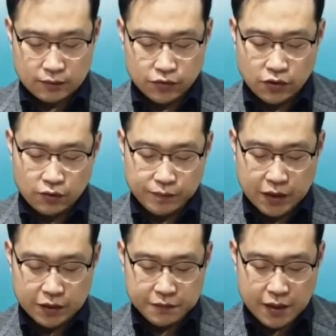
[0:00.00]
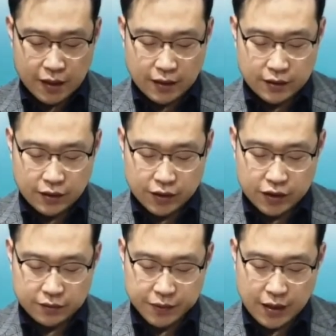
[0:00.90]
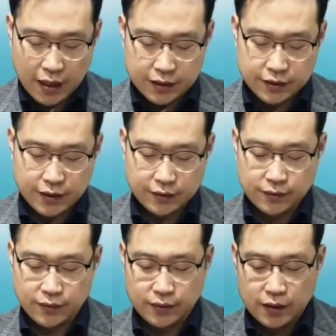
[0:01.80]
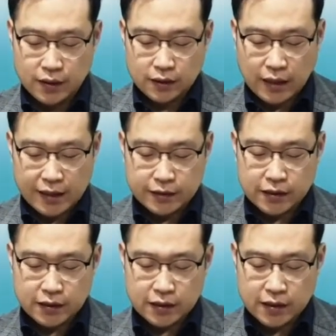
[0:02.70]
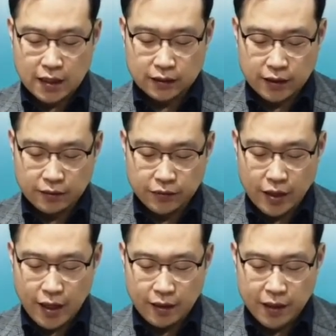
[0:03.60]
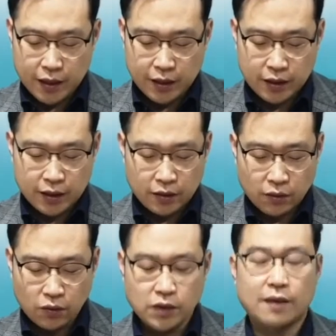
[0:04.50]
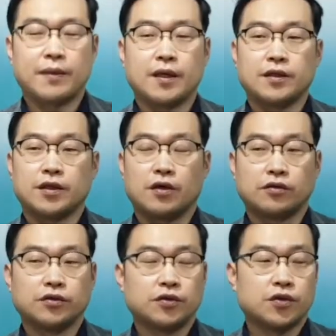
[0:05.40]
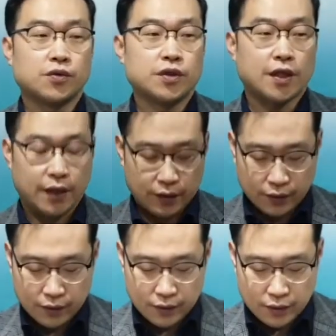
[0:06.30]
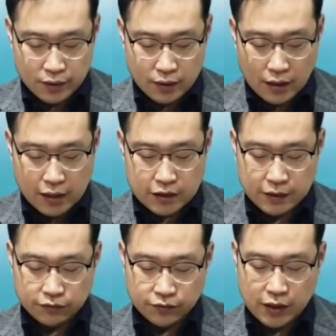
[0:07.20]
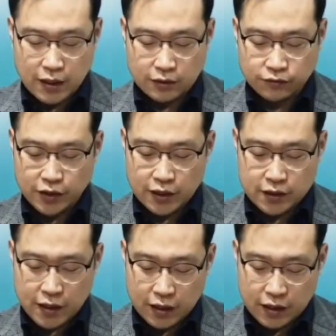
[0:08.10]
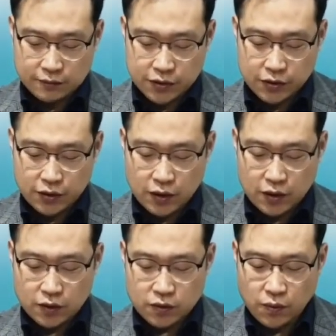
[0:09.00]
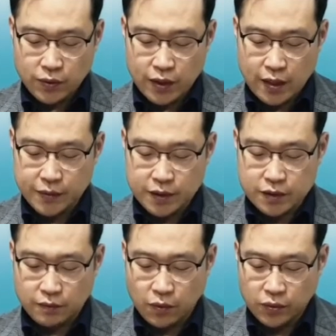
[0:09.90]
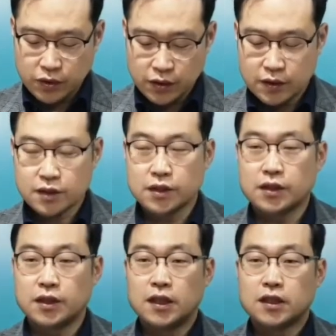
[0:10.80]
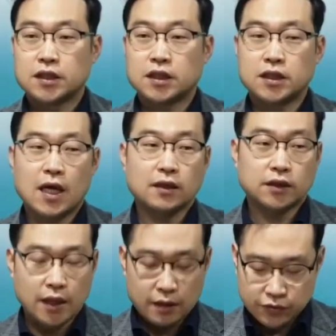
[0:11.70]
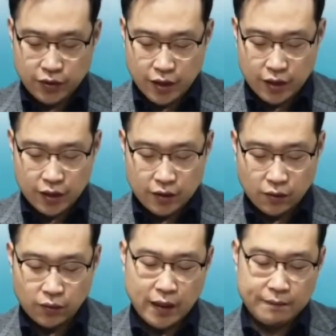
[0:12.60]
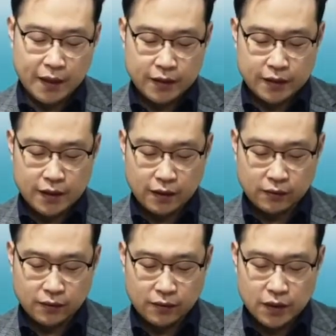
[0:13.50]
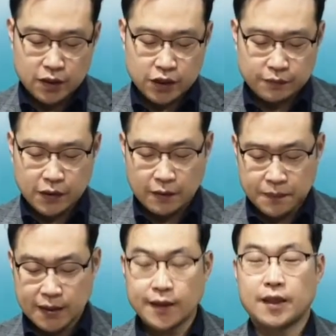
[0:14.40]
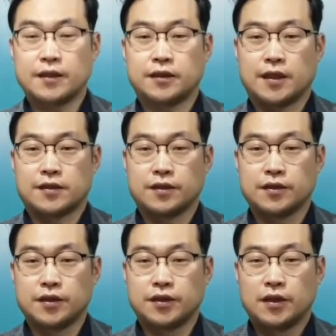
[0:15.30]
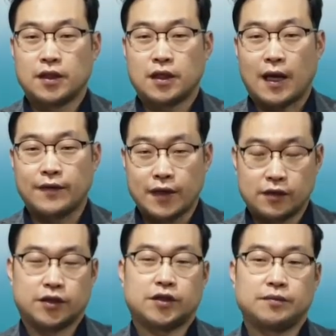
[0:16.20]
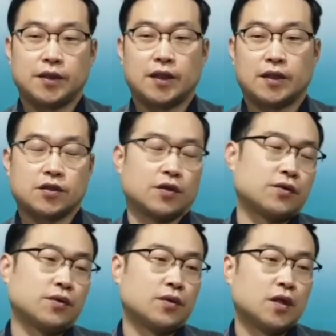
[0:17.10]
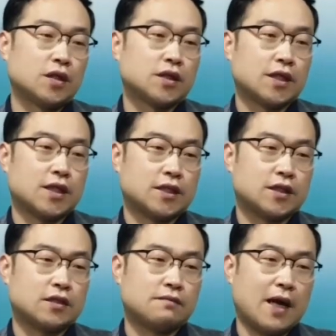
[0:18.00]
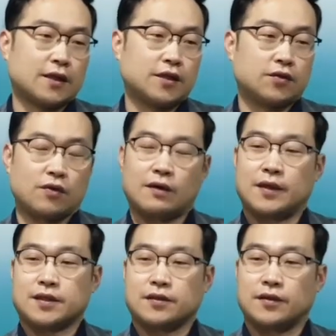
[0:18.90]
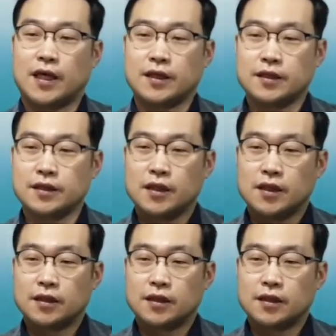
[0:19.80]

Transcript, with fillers: 물론 믿음 생활을 열심히 하는데도 단지 신앙 때문에 애매히 고난받는 경우도 존재해요. 하지만 우리가 우리의 책임을 소홀히 하면서 모든 것을 신앙 때문에 고난받는다고 쉽게 핑계를 대서는 안 될 것입니다. 저도 제 자신을 많이 돌아봤어요. 나는